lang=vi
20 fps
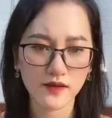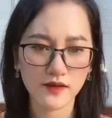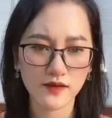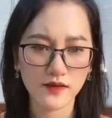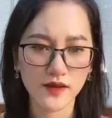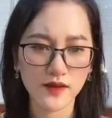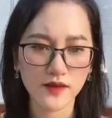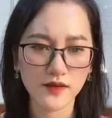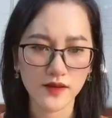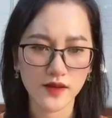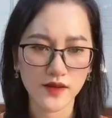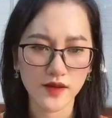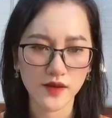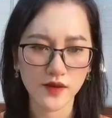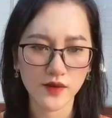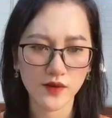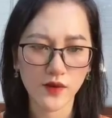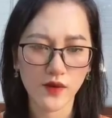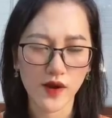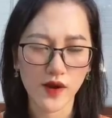Cưới người
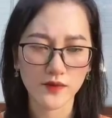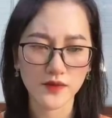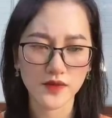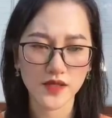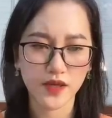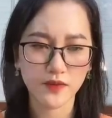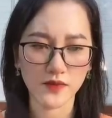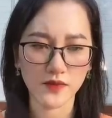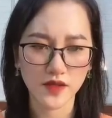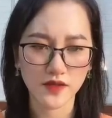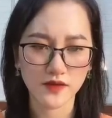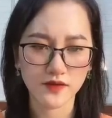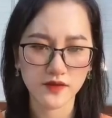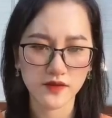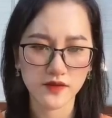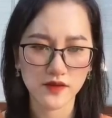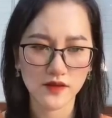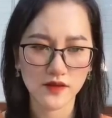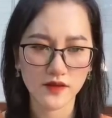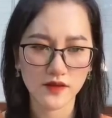yêu của em trai mình
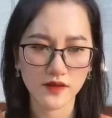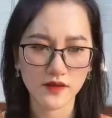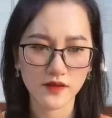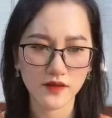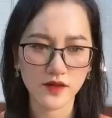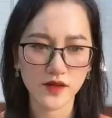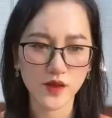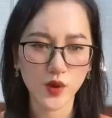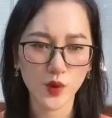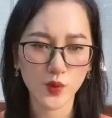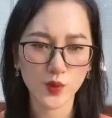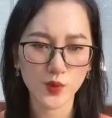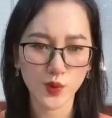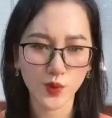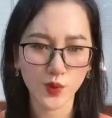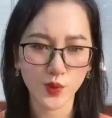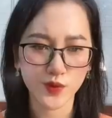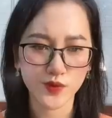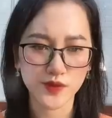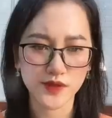Cưới hung
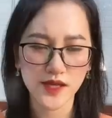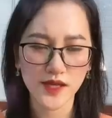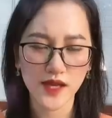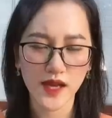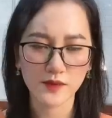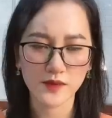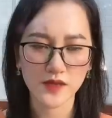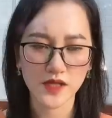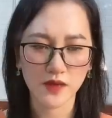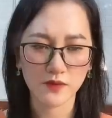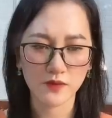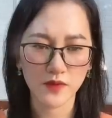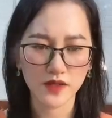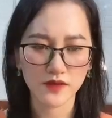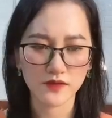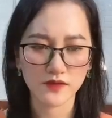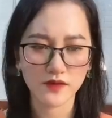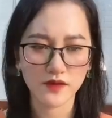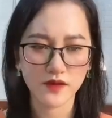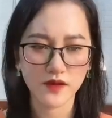thủ giết em trai
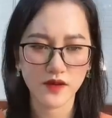mình